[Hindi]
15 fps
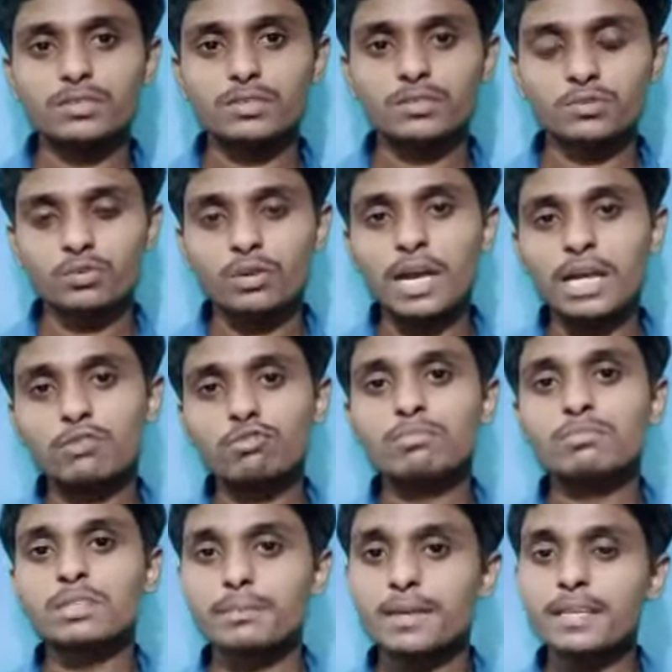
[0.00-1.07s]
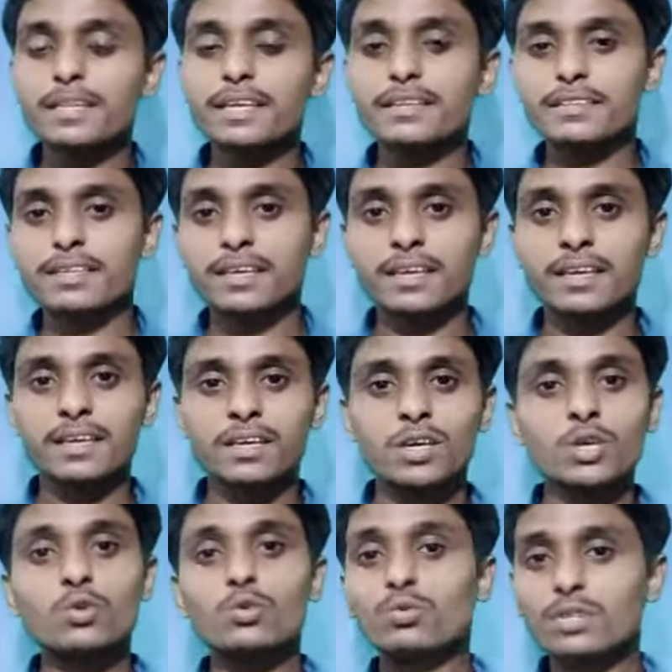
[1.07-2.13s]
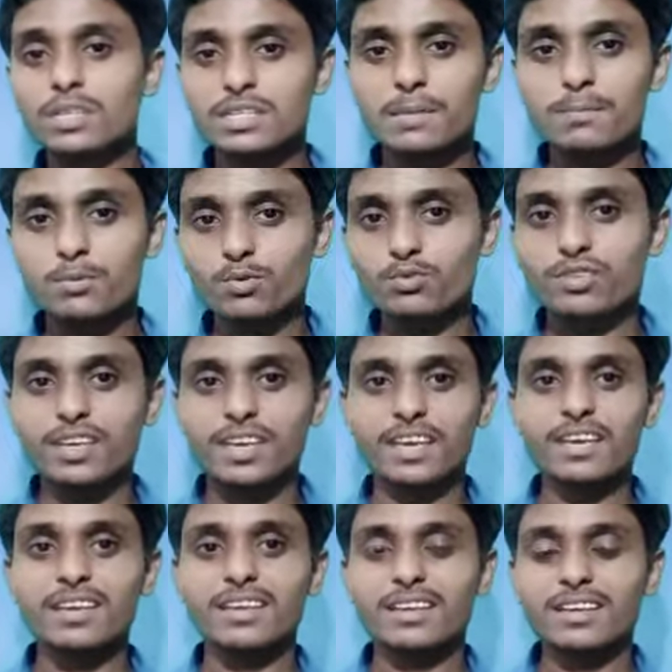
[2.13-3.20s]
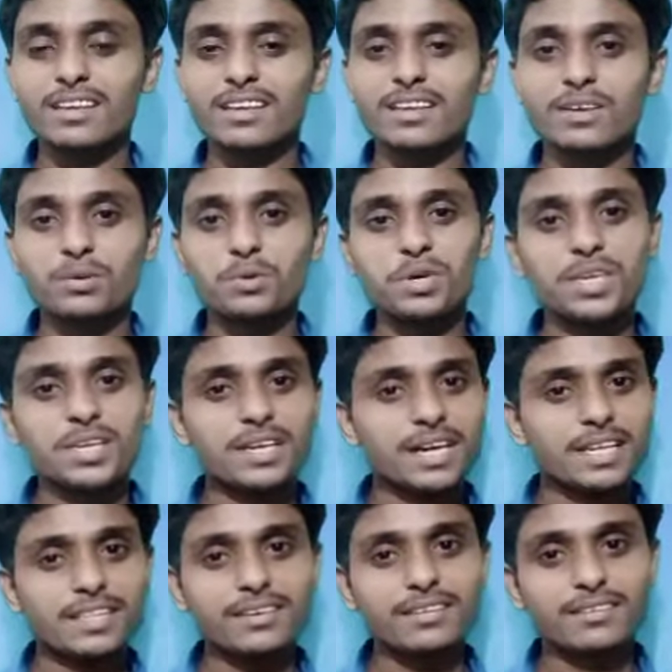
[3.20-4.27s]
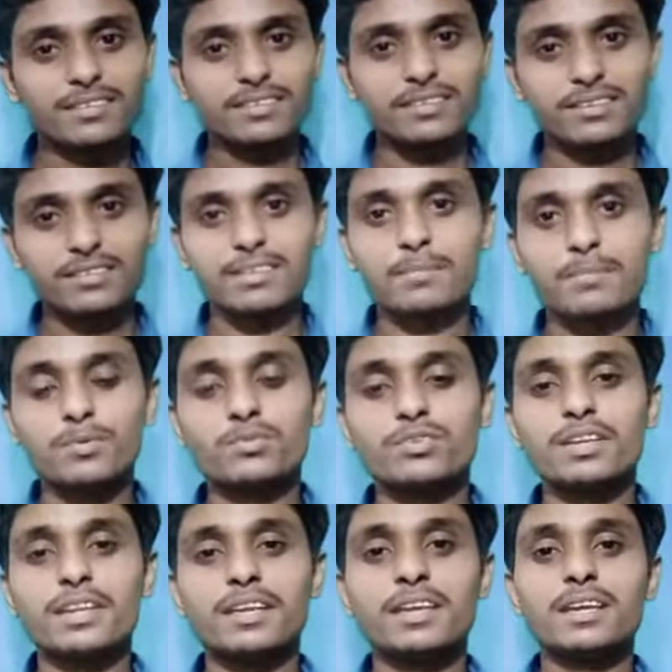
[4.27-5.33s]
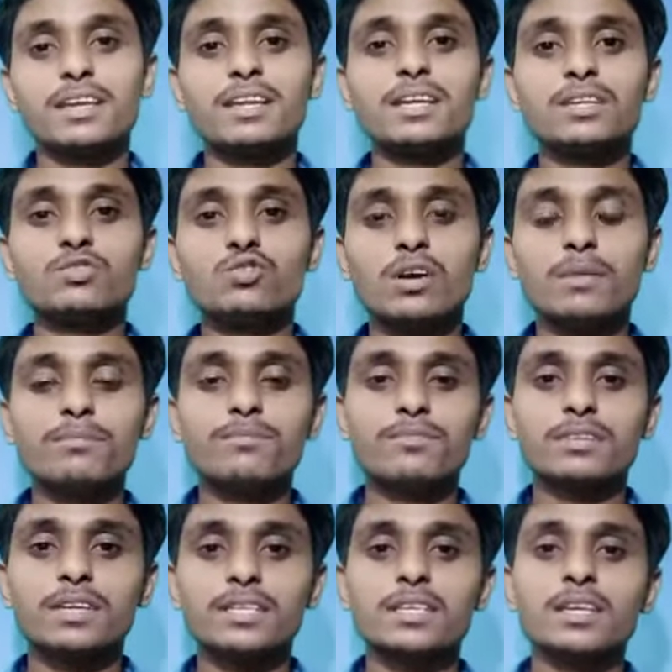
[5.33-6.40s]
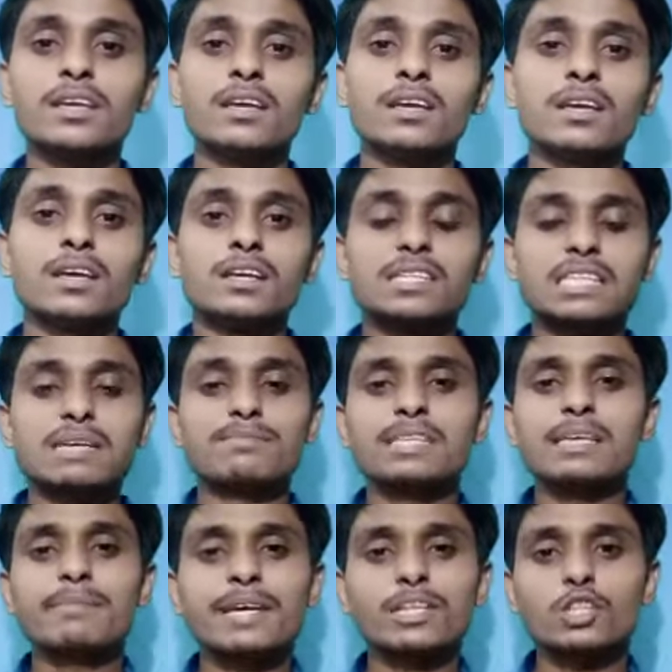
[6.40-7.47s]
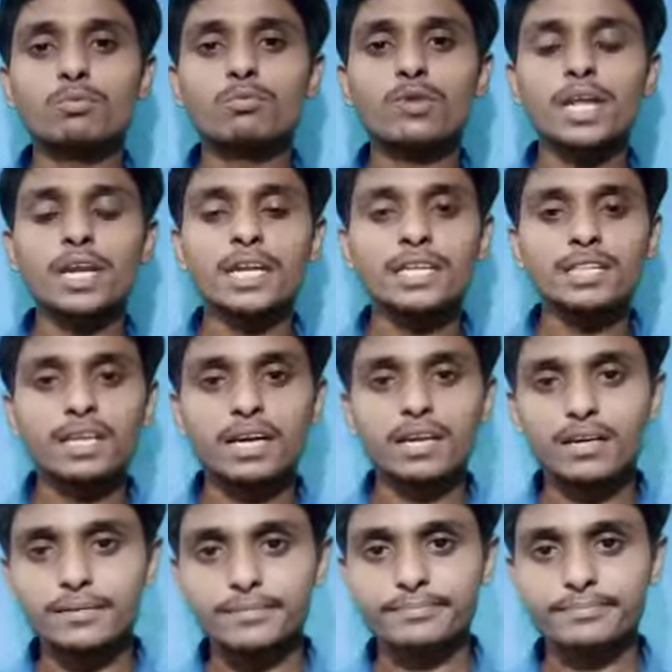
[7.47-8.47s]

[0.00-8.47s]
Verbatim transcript: जो रात को हम सपने देखते हैं उन्हीं सपनों से है कोई अदर सपनों से नहीं है लेकिन जो हम जैसे सबसे महत्वपूर्ण नींद आना